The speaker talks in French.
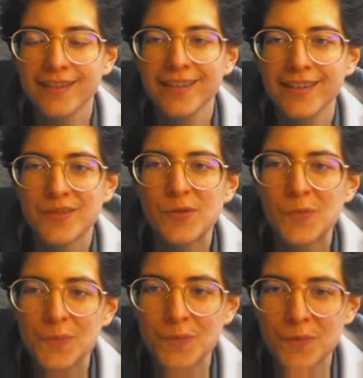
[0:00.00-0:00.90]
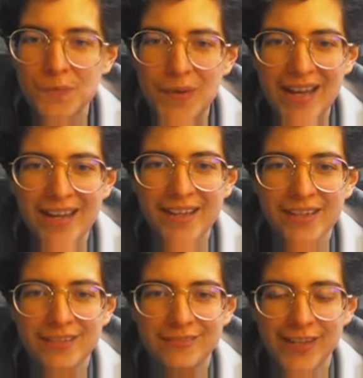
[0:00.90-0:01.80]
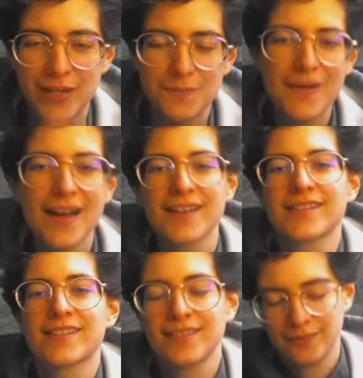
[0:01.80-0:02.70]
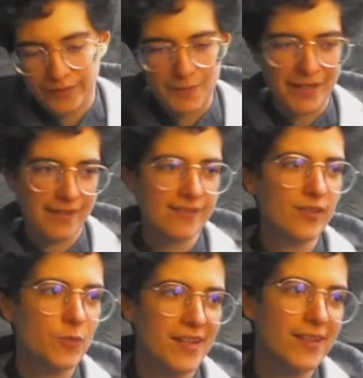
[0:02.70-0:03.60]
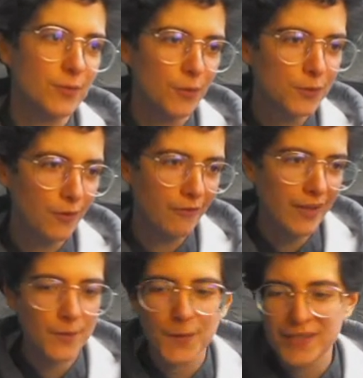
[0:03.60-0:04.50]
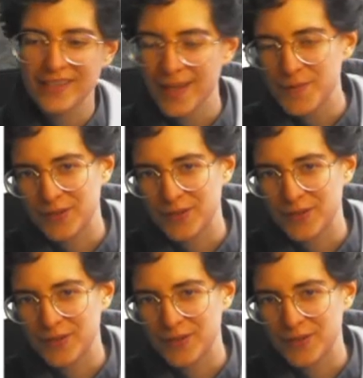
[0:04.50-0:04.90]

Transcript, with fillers: Et on part vers Mars, donc après les exoplanètes, on retourne vers notre système